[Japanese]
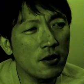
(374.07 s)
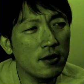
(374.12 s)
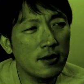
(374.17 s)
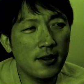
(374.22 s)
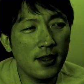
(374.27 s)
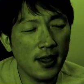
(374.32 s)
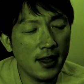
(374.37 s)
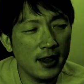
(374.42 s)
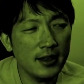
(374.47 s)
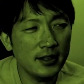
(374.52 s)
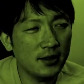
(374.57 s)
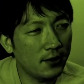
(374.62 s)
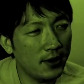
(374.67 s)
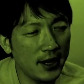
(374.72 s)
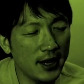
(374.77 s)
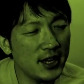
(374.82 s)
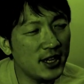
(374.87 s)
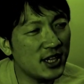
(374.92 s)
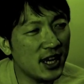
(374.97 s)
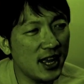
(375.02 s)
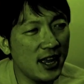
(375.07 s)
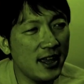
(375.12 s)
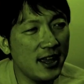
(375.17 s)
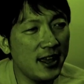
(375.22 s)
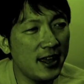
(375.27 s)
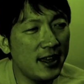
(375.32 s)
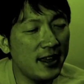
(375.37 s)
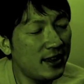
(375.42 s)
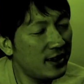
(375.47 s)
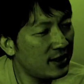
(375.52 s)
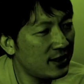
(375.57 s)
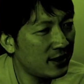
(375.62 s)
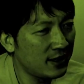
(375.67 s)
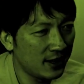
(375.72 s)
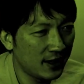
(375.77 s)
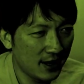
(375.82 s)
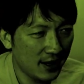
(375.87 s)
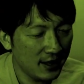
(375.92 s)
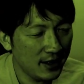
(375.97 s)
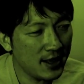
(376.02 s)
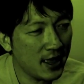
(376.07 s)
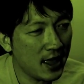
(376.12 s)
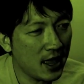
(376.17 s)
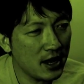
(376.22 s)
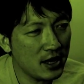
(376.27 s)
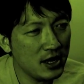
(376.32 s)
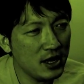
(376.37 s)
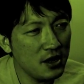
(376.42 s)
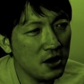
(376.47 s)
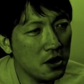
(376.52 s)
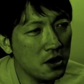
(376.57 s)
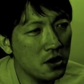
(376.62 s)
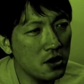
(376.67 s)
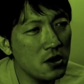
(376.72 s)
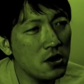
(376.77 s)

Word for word: 忘れ物ってそれじゃないの。